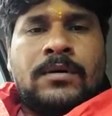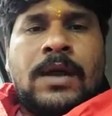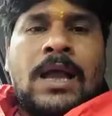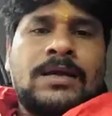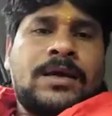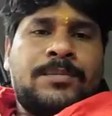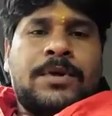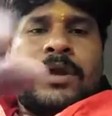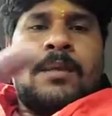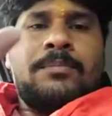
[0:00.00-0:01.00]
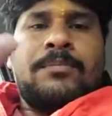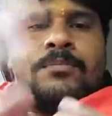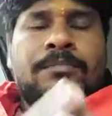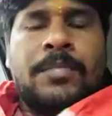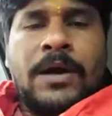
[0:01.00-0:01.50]
डाल के फिर आप
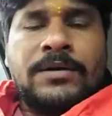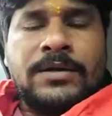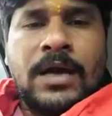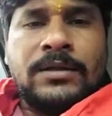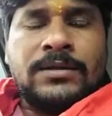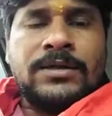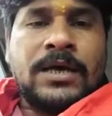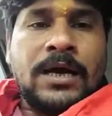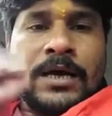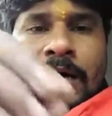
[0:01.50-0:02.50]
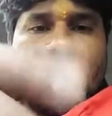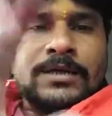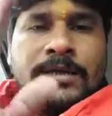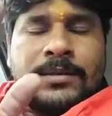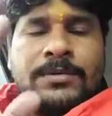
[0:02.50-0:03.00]
पानी डाल दीजिएगा गंगा
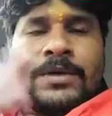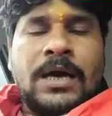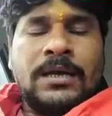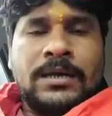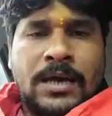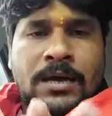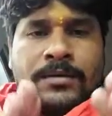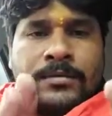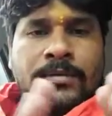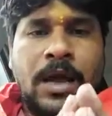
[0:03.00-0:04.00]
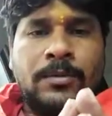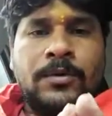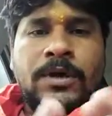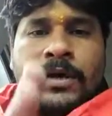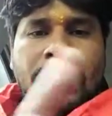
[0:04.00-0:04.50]
जल भी डालना ना
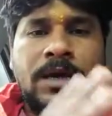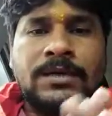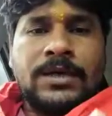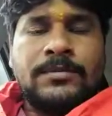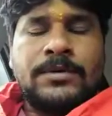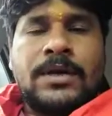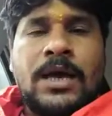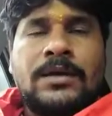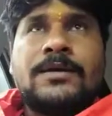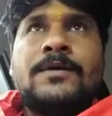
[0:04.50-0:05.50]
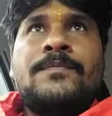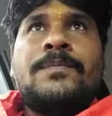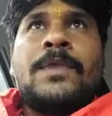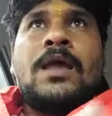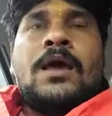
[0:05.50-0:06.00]
भूलें गंगा जल भी डाल के
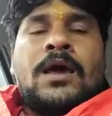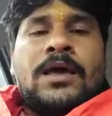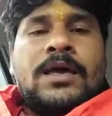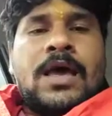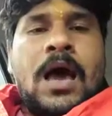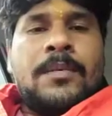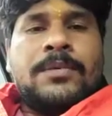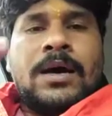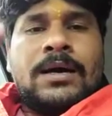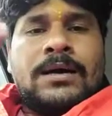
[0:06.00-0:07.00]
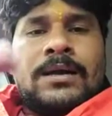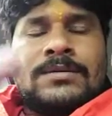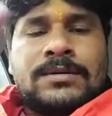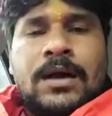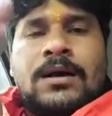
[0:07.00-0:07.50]
ये आपका
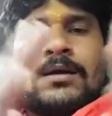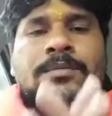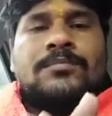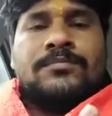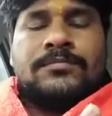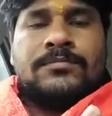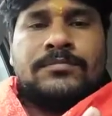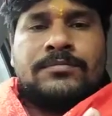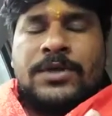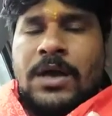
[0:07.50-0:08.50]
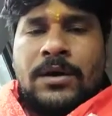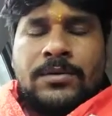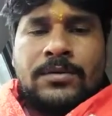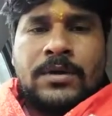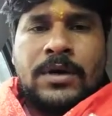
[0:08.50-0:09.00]
कलश का
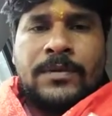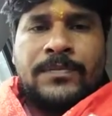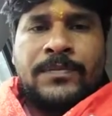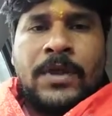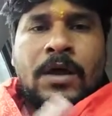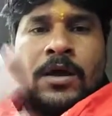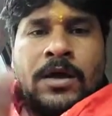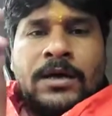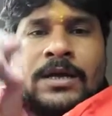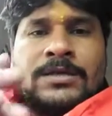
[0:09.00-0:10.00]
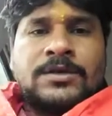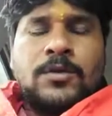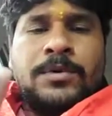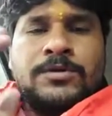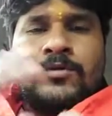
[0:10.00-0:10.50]
विधान हो गया कलश के
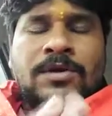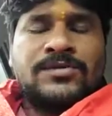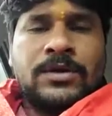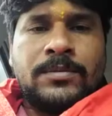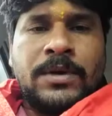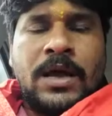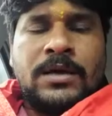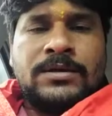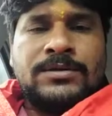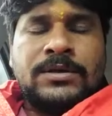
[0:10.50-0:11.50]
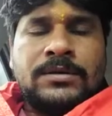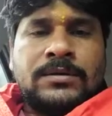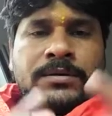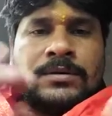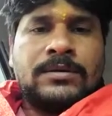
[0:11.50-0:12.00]
ऊपर स्वास्तिक बना लीजिए
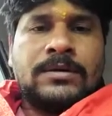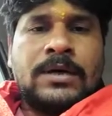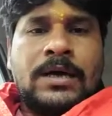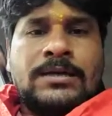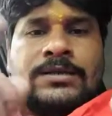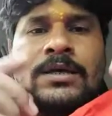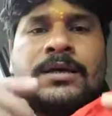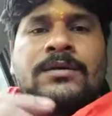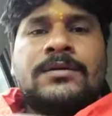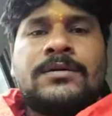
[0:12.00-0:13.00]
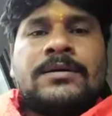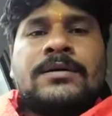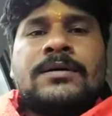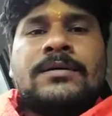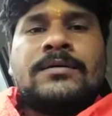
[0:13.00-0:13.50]
कलश के
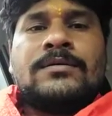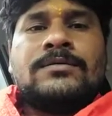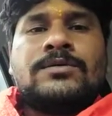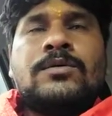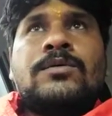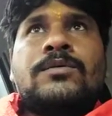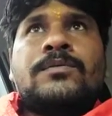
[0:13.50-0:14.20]
जो